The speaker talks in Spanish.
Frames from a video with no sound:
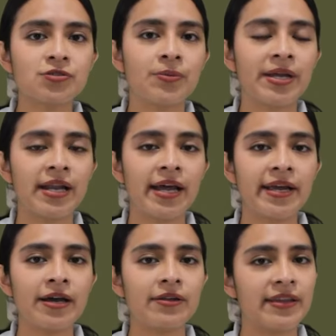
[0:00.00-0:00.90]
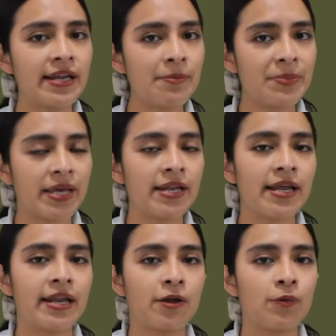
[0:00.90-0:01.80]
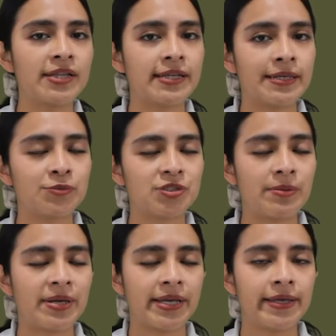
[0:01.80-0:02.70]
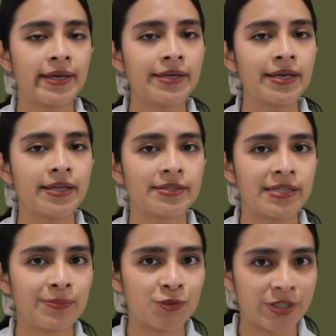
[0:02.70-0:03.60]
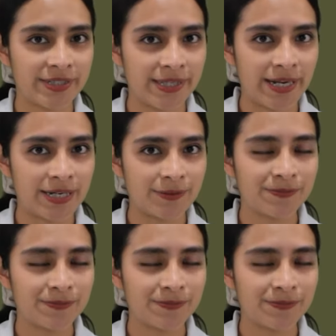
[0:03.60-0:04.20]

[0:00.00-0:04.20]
sobre el área de la piel en la cual tenemos el maquillaje que deseamos retirar.